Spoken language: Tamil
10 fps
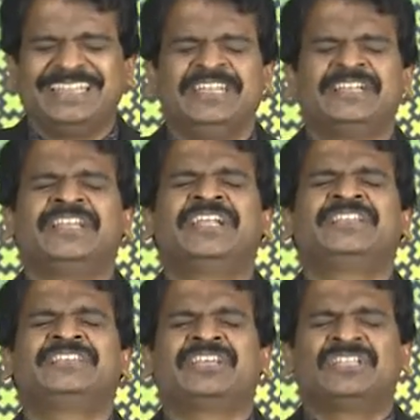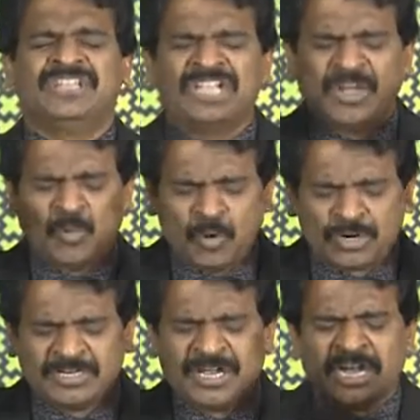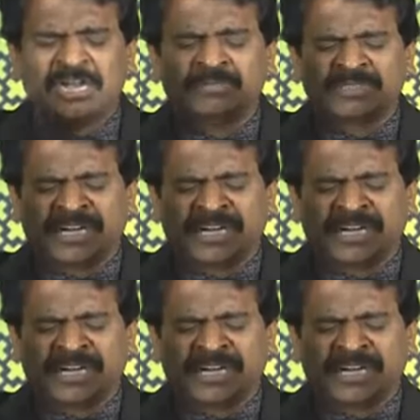நீ நினைத்தது ஒரு நாளும்